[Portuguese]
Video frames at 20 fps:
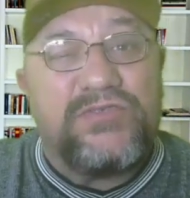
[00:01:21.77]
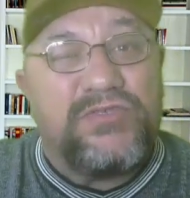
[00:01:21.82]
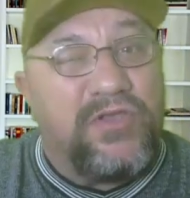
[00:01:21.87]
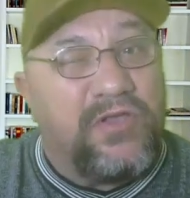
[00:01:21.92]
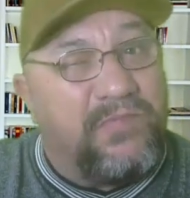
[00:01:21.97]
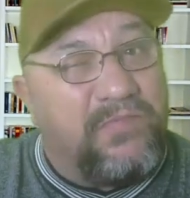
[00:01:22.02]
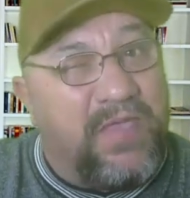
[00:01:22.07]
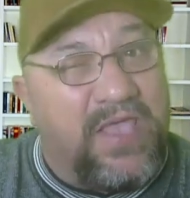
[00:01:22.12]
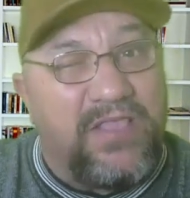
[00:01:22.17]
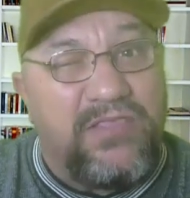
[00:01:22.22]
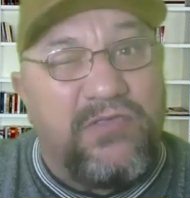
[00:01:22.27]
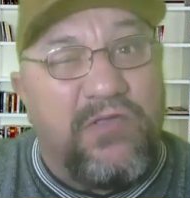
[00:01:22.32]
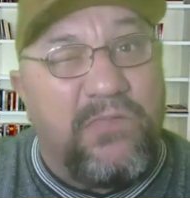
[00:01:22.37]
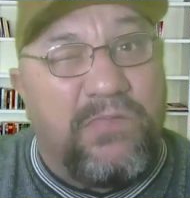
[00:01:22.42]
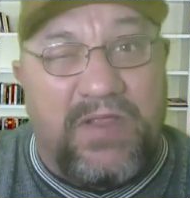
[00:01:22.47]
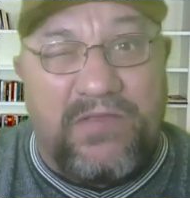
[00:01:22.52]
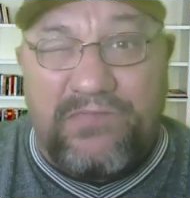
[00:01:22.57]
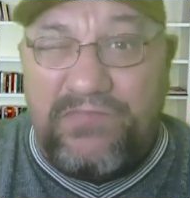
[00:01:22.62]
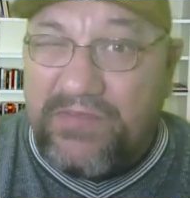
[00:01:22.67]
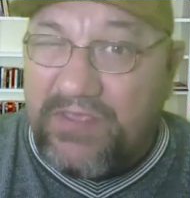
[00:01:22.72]
eu não sou
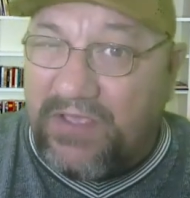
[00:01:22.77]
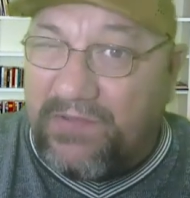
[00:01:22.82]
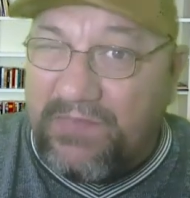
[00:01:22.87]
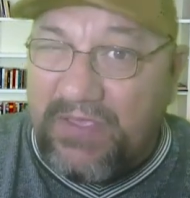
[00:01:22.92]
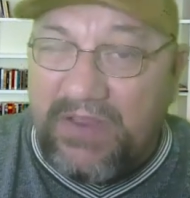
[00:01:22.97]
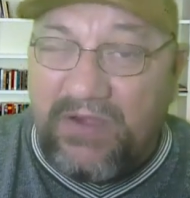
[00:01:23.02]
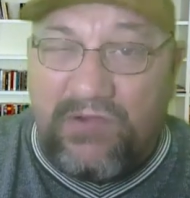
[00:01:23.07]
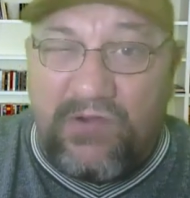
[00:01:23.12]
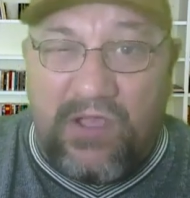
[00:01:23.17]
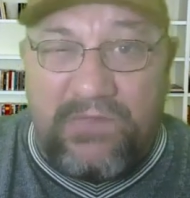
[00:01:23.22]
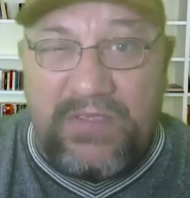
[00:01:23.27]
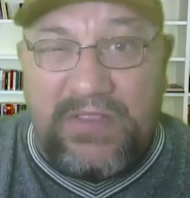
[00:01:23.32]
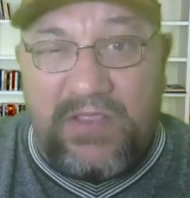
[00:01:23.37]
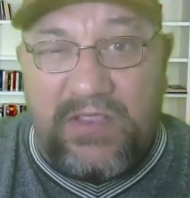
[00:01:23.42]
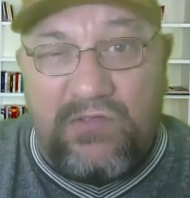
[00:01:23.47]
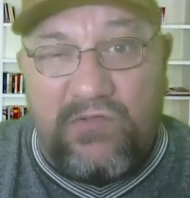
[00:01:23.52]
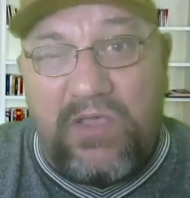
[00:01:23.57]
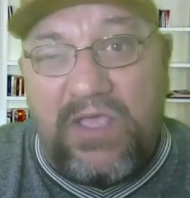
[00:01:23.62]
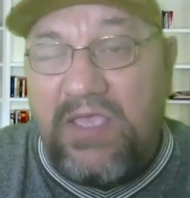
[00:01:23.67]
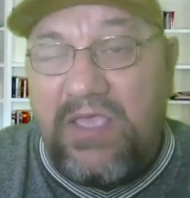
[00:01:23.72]
médico para
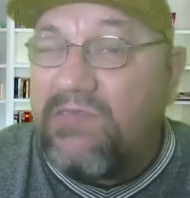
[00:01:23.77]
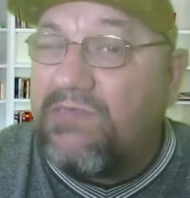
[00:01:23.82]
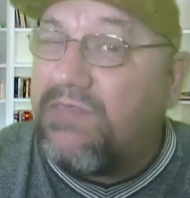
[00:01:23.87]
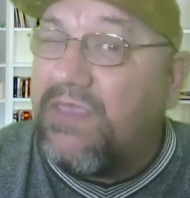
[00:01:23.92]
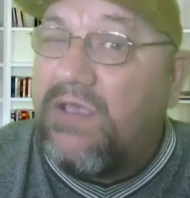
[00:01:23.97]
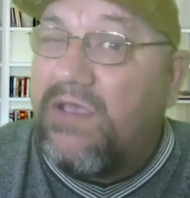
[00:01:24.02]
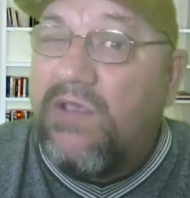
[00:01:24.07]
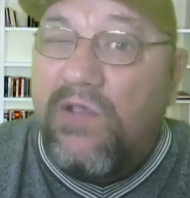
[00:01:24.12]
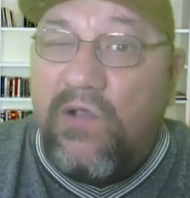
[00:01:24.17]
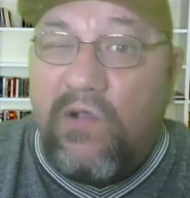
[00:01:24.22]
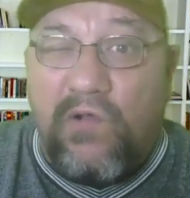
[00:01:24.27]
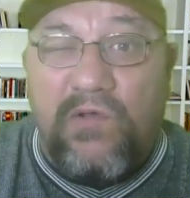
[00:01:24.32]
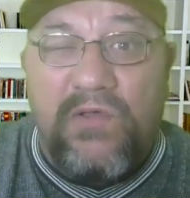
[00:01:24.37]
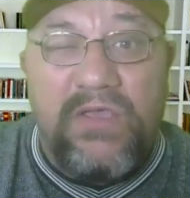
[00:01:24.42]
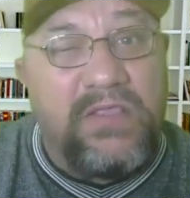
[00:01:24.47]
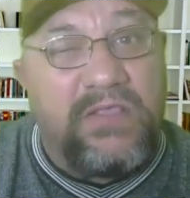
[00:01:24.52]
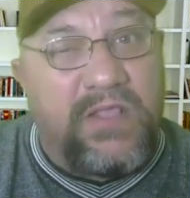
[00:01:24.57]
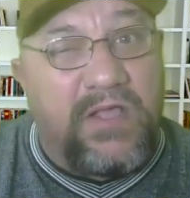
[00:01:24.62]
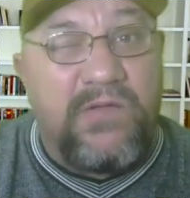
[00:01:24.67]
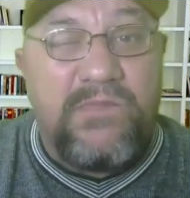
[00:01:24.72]
saber nome de doença
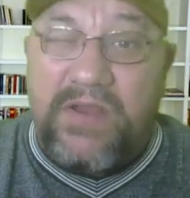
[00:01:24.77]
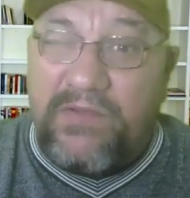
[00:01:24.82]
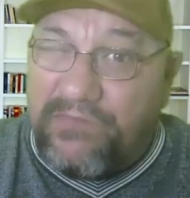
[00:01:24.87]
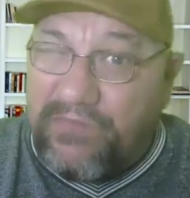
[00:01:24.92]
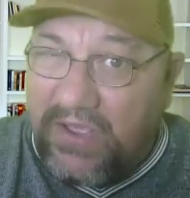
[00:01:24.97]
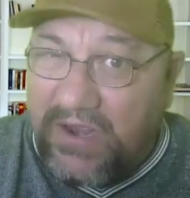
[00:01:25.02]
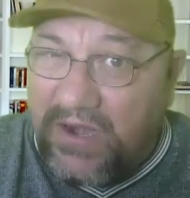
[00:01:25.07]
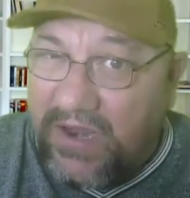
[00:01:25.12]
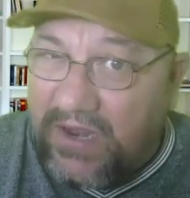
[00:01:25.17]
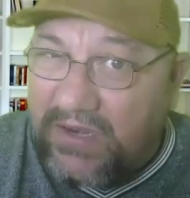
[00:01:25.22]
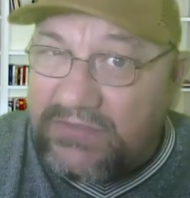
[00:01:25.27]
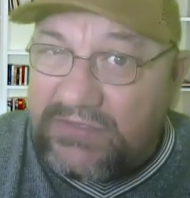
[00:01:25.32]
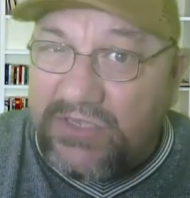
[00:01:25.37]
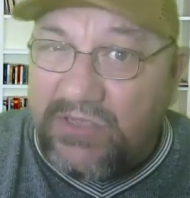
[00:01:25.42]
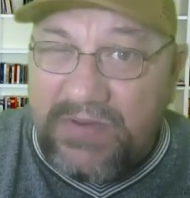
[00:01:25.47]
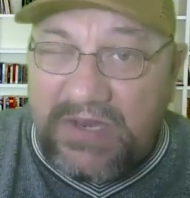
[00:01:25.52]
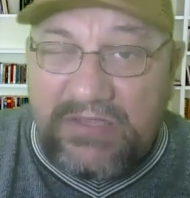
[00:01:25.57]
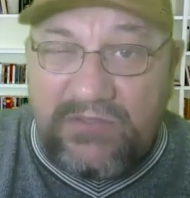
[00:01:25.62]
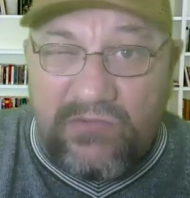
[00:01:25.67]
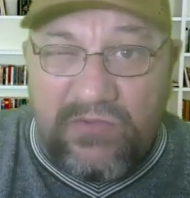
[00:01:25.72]
ou então para
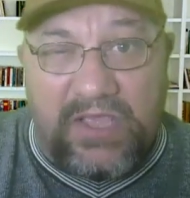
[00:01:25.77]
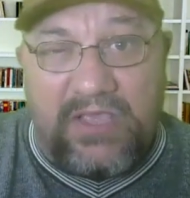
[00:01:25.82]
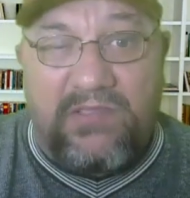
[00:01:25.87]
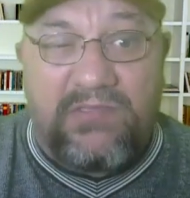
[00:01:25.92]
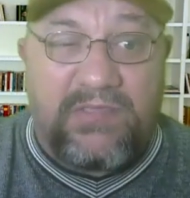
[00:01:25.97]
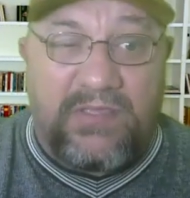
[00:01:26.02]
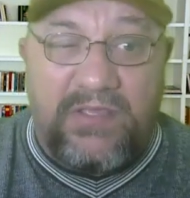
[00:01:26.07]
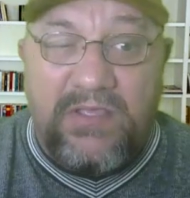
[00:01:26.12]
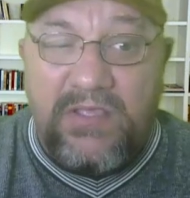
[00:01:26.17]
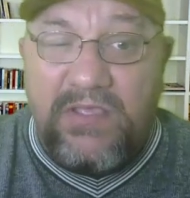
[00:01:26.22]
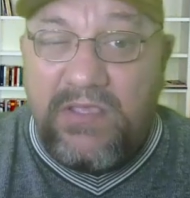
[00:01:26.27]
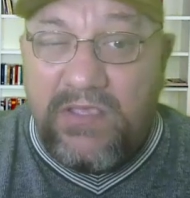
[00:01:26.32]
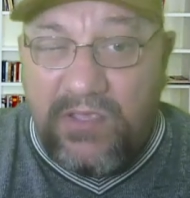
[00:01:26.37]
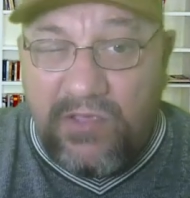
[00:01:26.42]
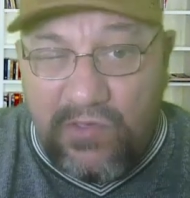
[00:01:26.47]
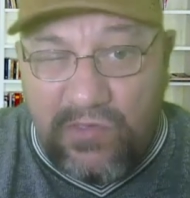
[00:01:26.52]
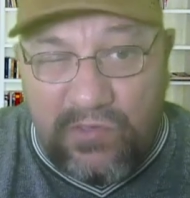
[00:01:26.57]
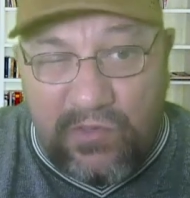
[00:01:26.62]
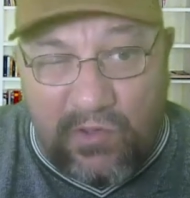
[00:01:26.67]
falar sobre a doença.